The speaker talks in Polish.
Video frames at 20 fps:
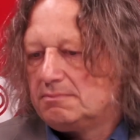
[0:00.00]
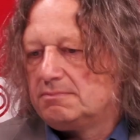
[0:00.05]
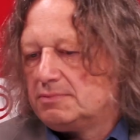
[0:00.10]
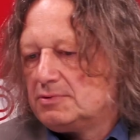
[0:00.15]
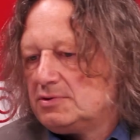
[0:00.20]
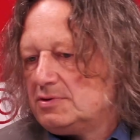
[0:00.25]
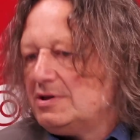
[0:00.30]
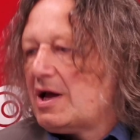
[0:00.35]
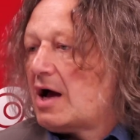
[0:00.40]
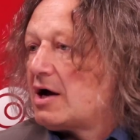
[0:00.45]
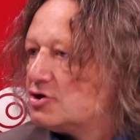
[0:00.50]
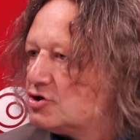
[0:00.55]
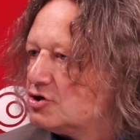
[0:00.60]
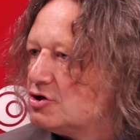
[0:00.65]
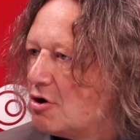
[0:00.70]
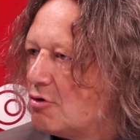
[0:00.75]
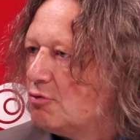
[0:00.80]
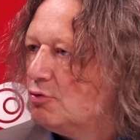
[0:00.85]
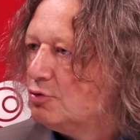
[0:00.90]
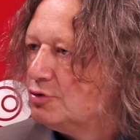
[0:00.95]
jak
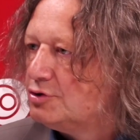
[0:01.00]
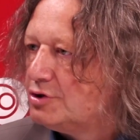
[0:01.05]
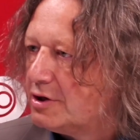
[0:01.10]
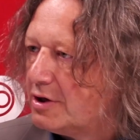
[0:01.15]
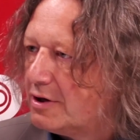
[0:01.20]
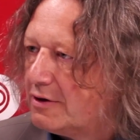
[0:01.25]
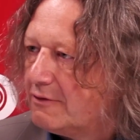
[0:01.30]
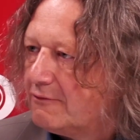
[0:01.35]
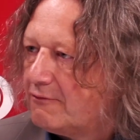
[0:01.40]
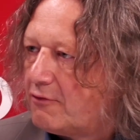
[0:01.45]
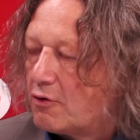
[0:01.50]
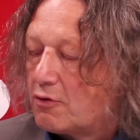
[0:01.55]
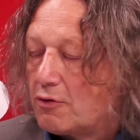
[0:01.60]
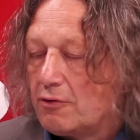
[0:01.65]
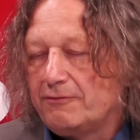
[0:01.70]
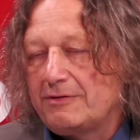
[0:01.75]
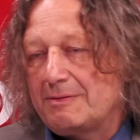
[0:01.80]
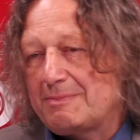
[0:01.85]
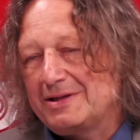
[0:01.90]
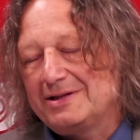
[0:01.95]
żyją ludzie
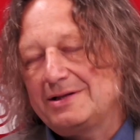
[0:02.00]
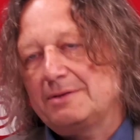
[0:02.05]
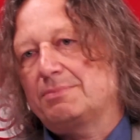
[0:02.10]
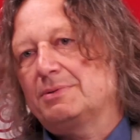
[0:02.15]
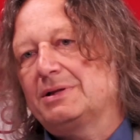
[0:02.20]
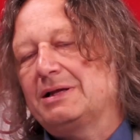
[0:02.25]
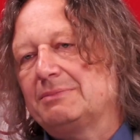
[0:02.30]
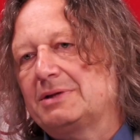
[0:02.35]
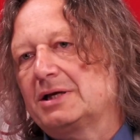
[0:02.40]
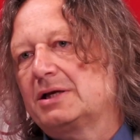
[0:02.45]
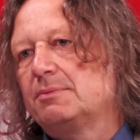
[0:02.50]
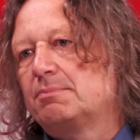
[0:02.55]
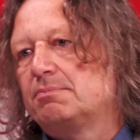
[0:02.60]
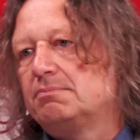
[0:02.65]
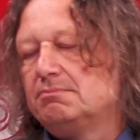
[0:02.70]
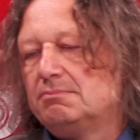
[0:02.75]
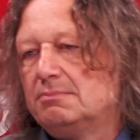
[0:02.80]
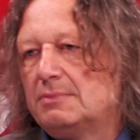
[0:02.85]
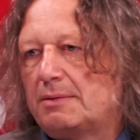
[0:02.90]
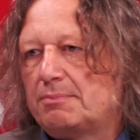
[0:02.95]
wokół. Wie pan, ja podam taki
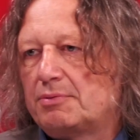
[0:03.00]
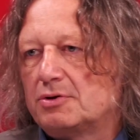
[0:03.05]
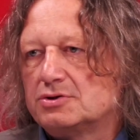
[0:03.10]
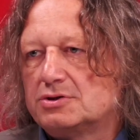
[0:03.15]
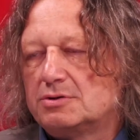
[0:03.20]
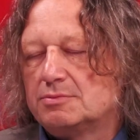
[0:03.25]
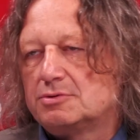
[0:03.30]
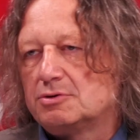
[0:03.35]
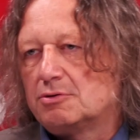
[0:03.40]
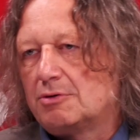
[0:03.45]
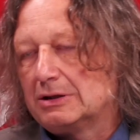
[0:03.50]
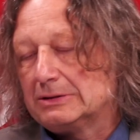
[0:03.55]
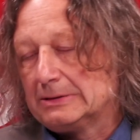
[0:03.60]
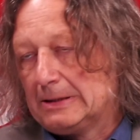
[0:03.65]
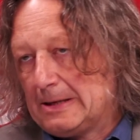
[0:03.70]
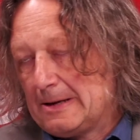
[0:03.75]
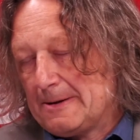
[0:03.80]
najprostszy przykład.